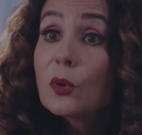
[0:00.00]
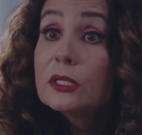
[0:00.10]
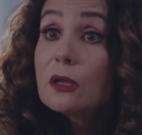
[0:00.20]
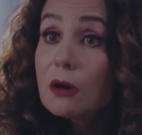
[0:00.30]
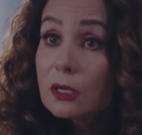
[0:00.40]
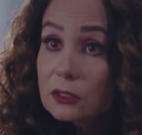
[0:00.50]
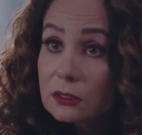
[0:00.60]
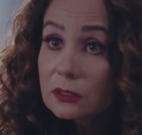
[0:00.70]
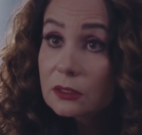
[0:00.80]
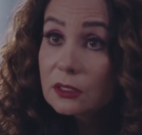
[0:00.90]
والله
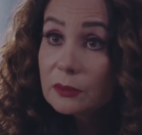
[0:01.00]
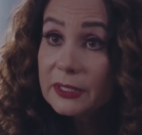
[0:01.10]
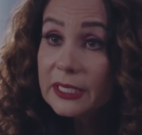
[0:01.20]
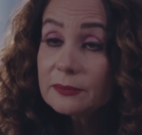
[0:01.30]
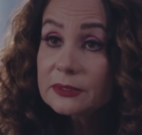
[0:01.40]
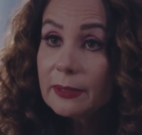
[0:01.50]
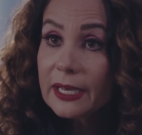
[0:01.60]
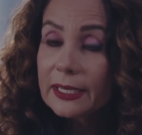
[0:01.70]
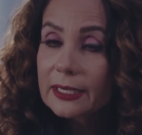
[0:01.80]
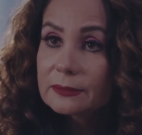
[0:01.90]
من امتى
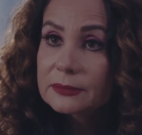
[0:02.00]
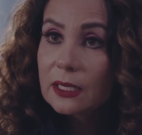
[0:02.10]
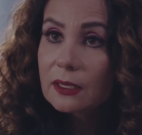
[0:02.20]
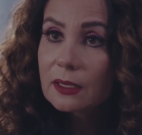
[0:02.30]
بقى الكلام